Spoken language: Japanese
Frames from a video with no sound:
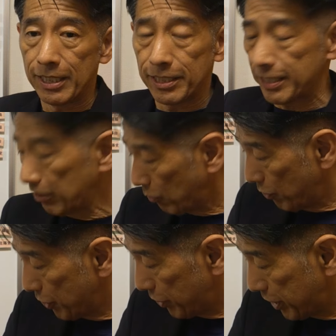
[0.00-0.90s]
じゃあこ
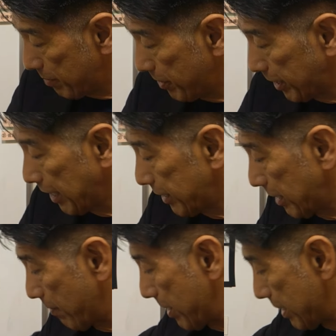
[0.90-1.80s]
ういうチームに勝つ
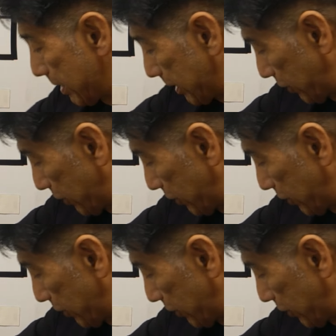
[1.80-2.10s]
ために何が